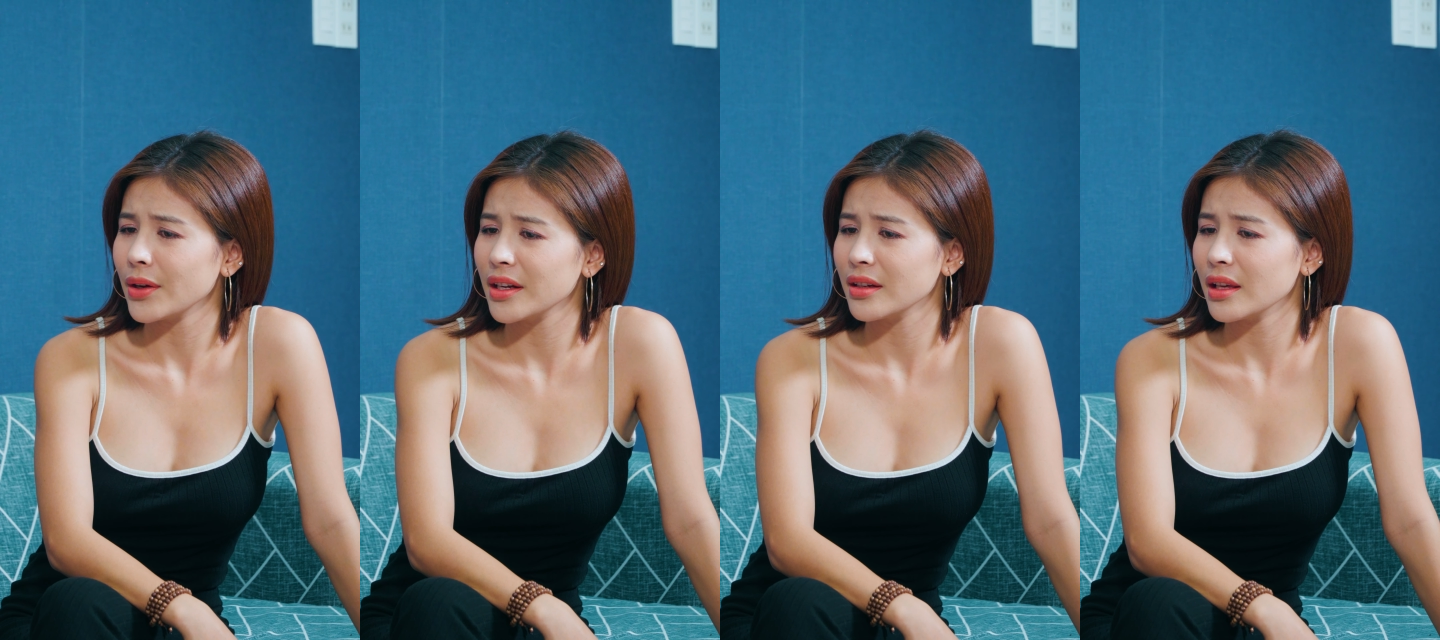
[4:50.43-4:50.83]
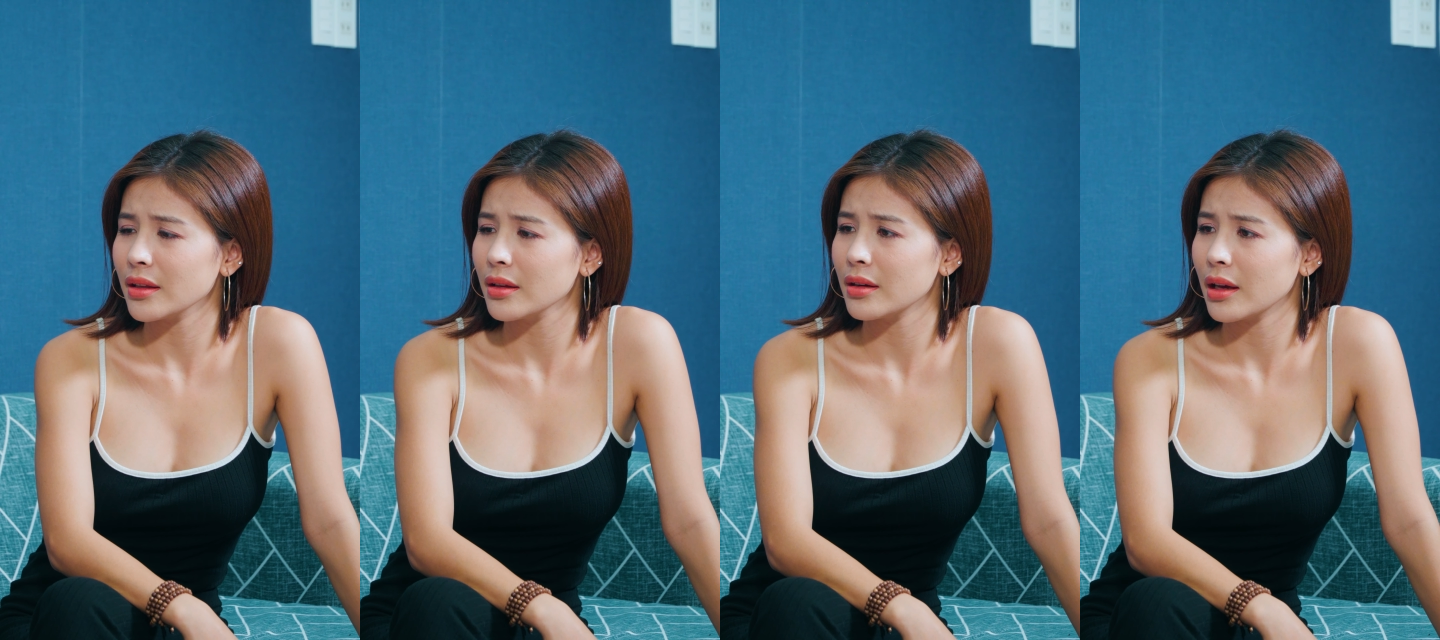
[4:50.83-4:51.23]
anh ở nhà
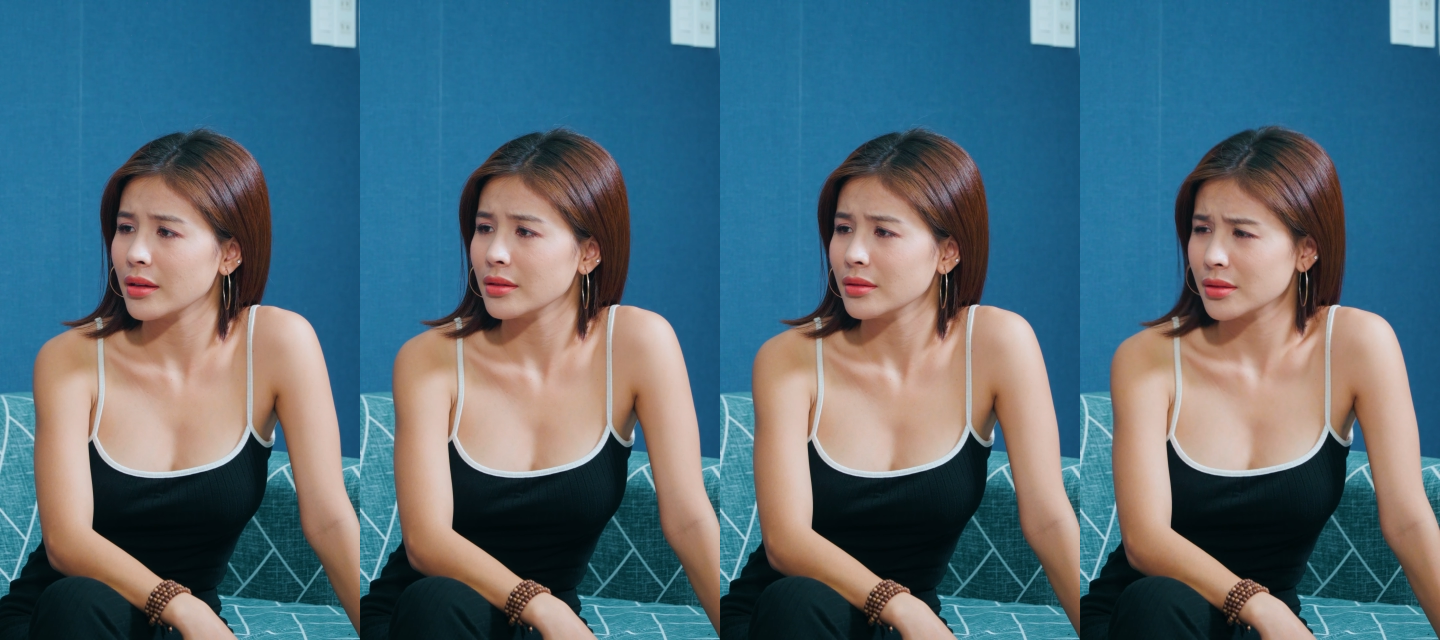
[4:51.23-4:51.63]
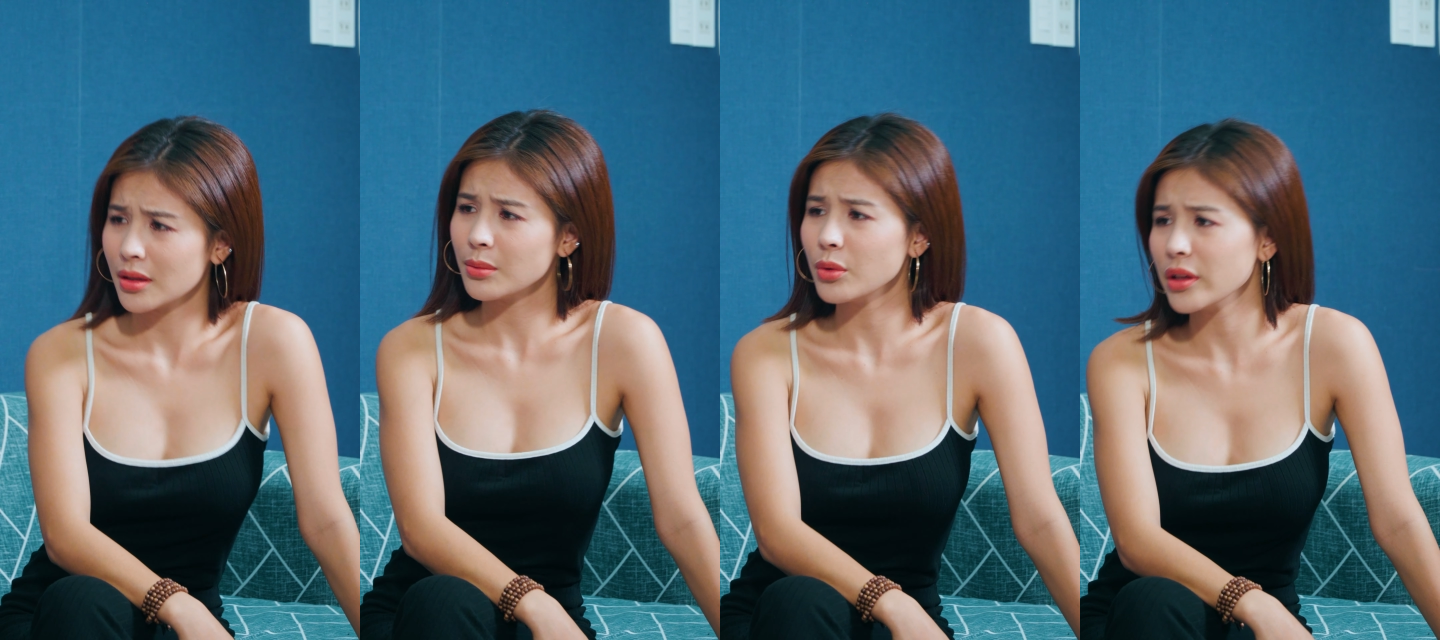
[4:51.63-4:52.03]
giờ này
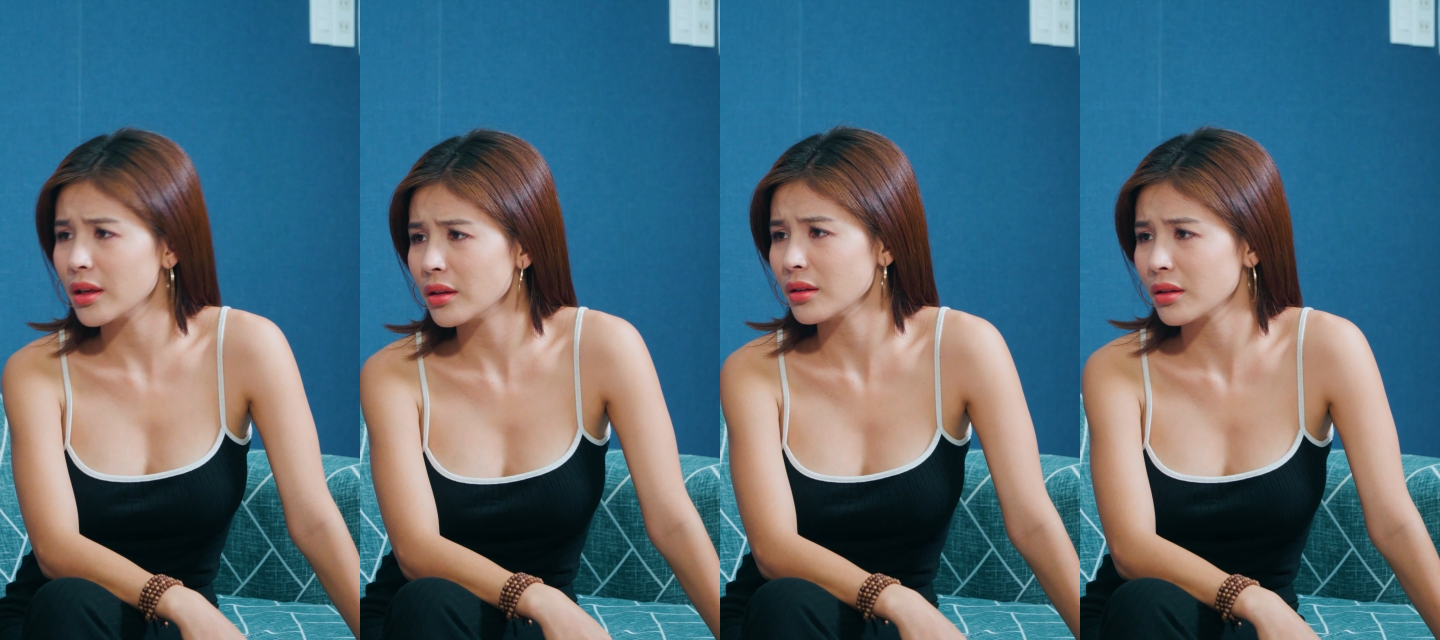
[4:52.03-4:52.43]
sớm quá vậy?